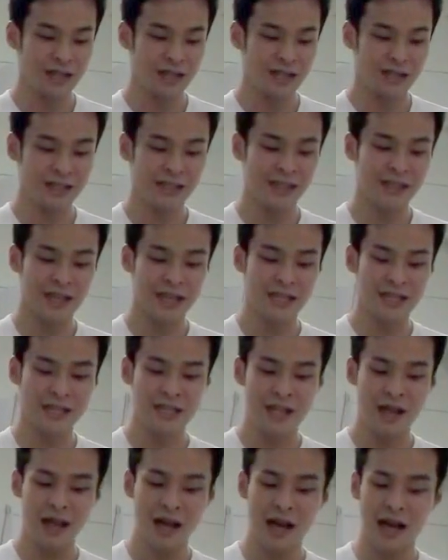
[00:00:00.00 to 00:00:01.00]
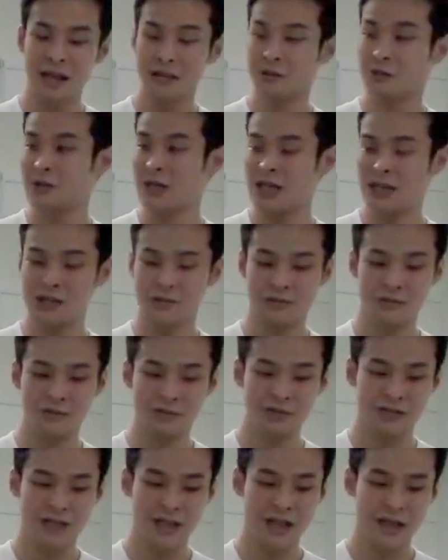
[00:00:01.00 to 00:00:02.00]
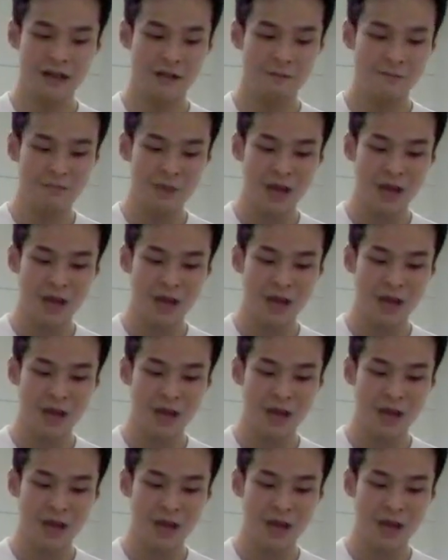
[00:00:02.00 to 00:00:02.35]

データに対してアノテーションをして、